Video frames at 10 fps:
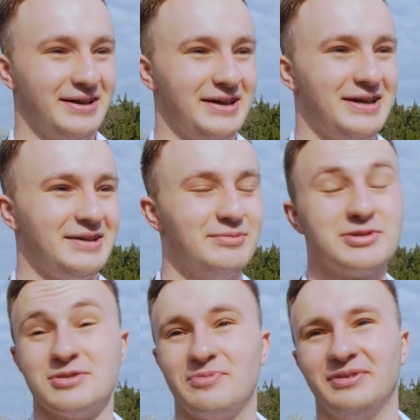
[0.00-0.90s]
i
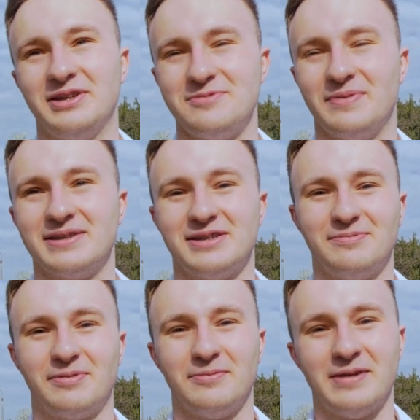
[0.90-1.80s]
można powiedzieć pierwszych
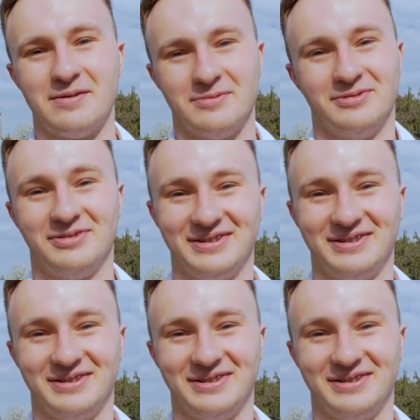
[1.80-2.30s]
problemów.